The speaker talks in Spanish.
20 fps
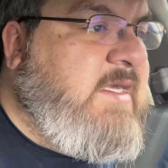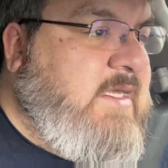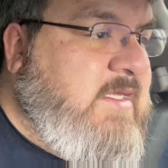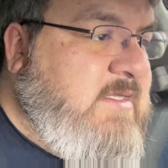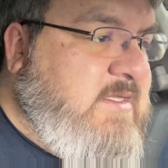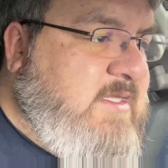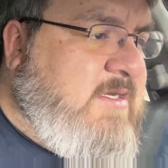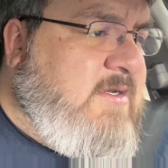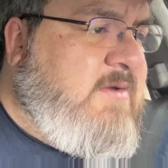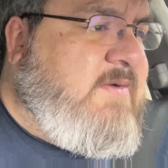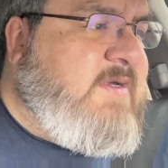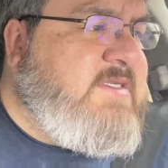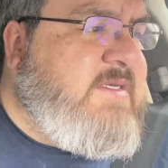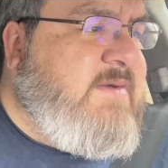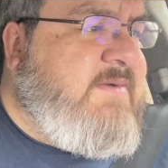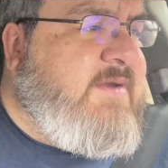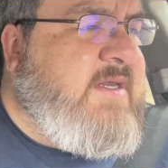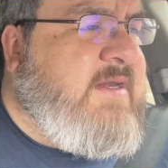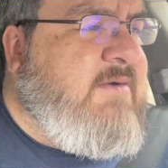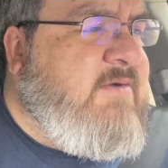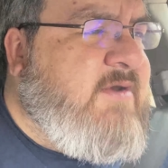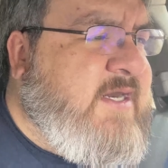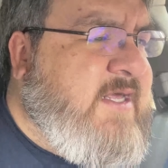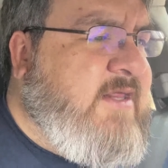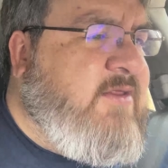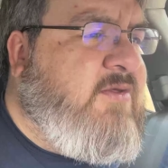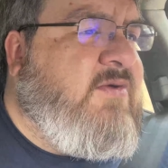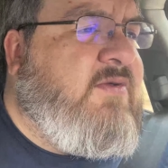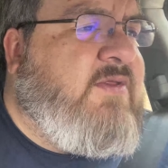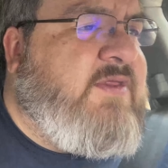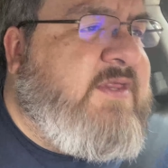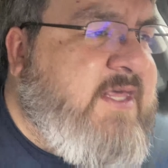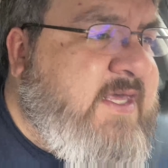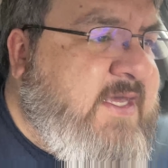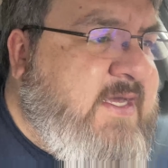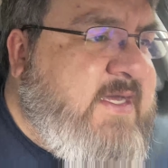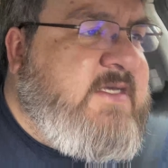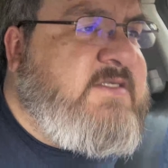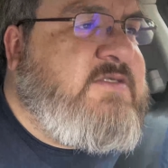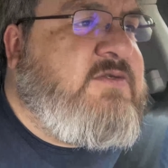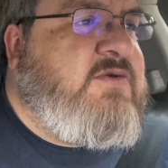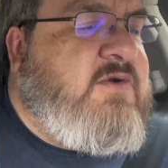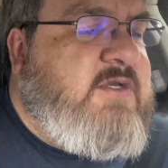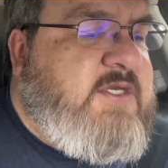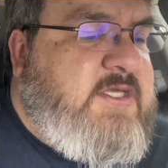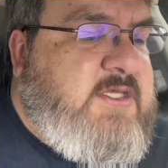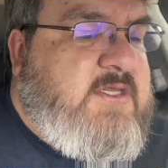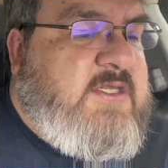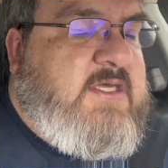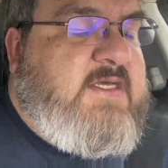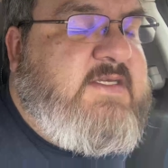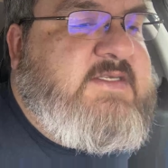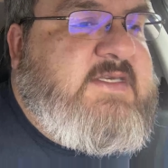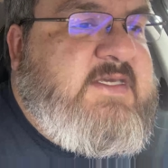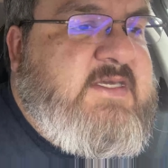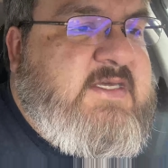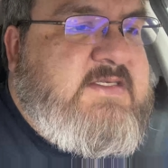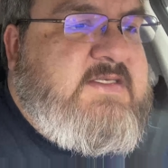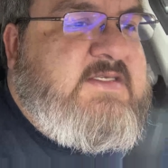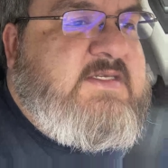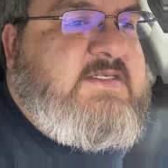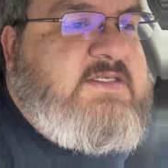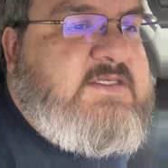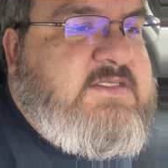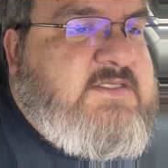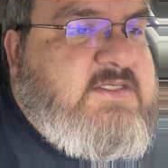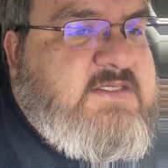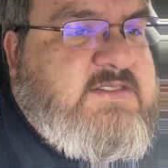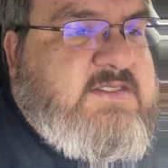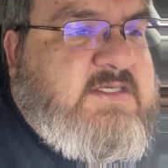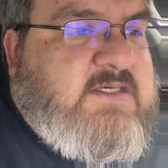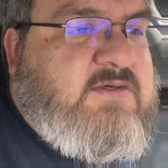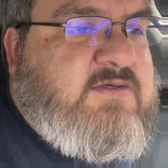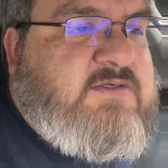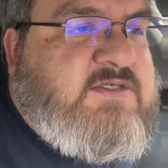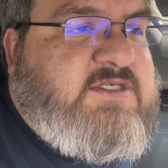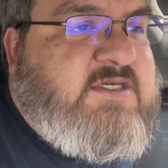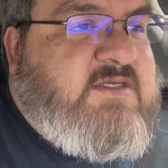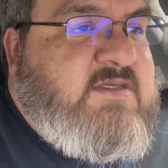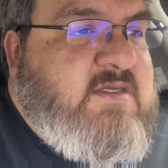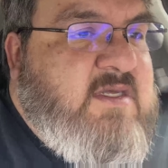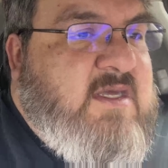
te lo vas a haber ahorrado de gasolina. Así que es el chiste de este coche.